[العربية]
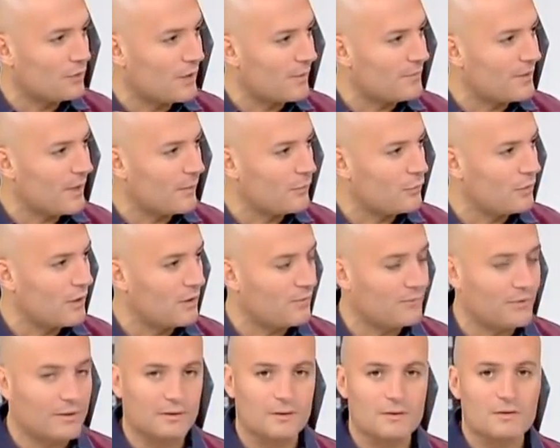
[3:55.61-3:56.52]
عم يعملوا
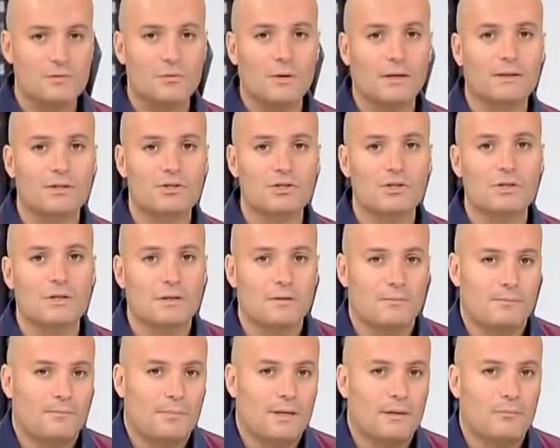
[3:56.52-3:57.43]
للفتنس وهذا
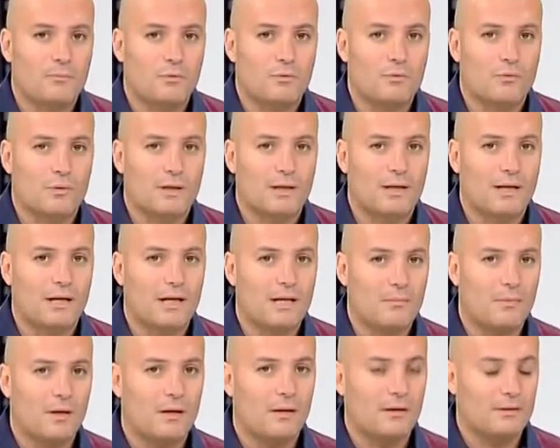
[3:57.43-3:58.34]
الشيء هيك بكون كل
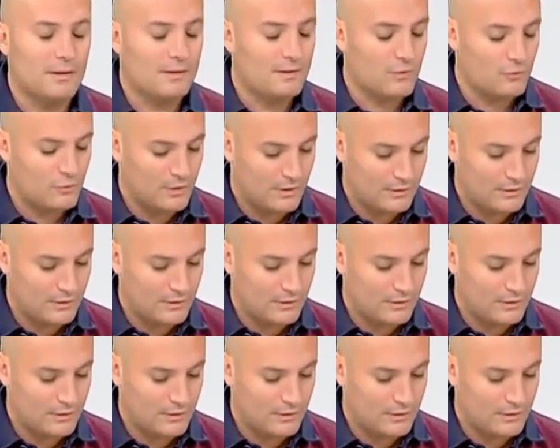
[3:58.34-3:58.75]
العالم يقدروا